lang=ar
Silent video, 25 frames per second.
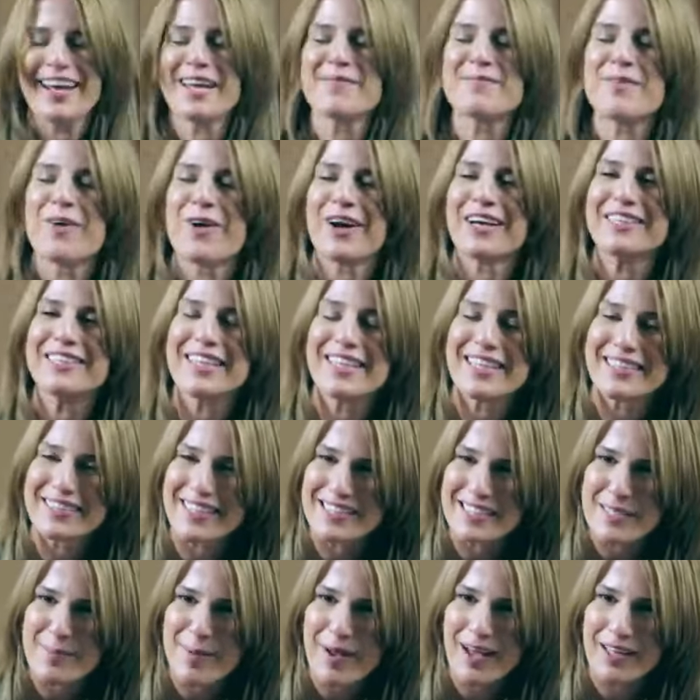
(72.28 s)
ايه المواعيد اللي
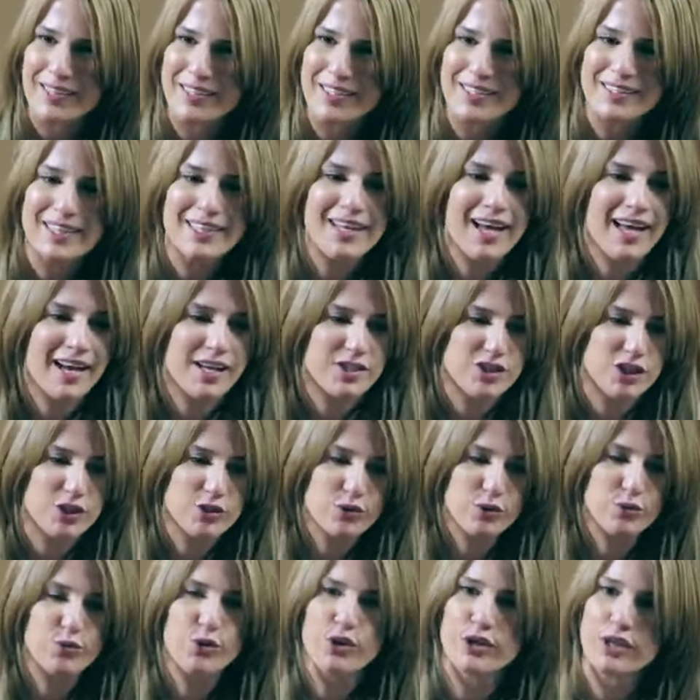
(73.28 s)
تناسب حضرتك
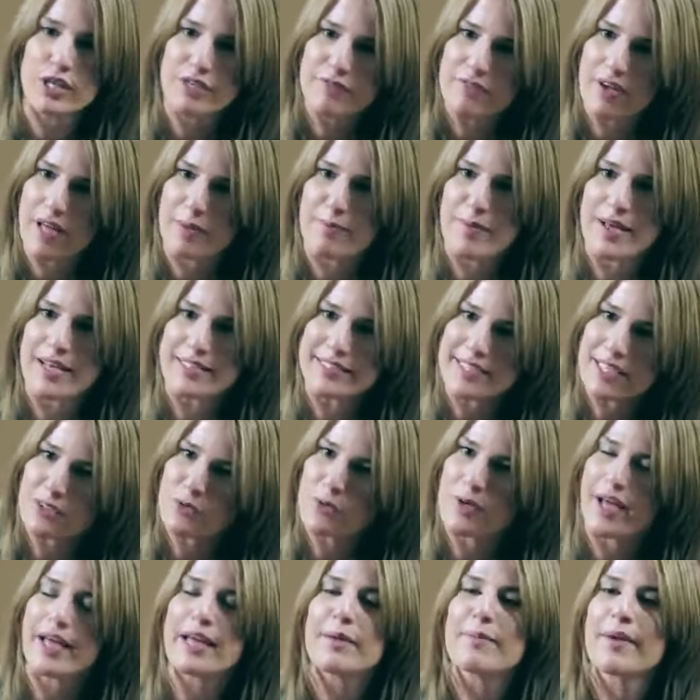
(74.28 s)
علشان نروح نرفع
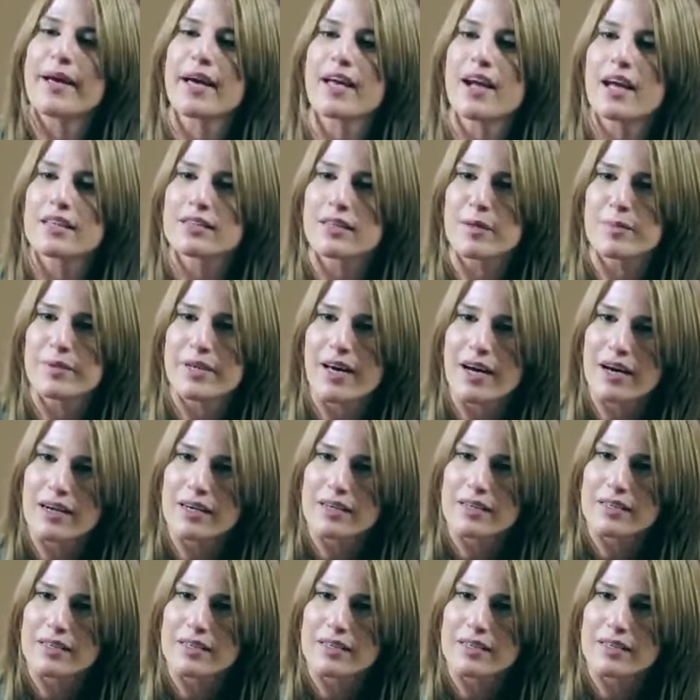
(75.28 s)
المقاسات ونعين المكان على الطبيعه